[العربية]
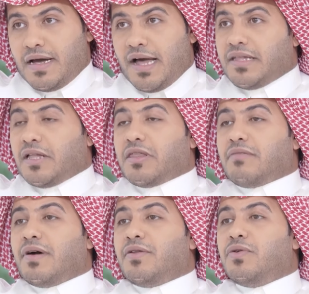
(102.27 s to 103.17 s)
حتى
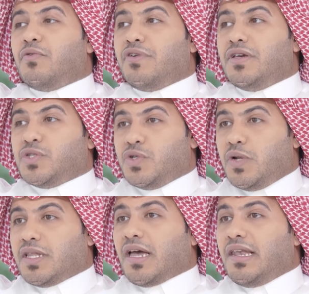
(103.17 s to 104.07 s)
تضمن انه في
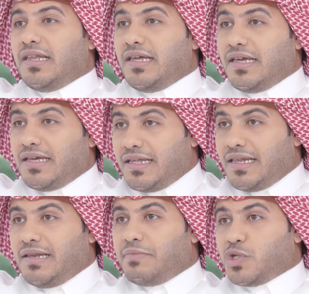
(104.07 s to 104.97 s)
سيوله تخلي
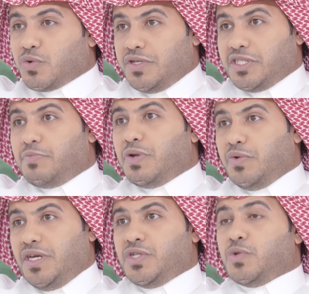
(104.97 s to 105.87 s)
المشروع يستمر
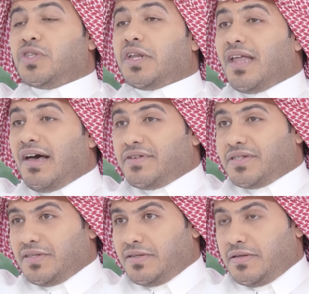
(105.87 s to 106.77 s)
ويعيش ويقدر ينافس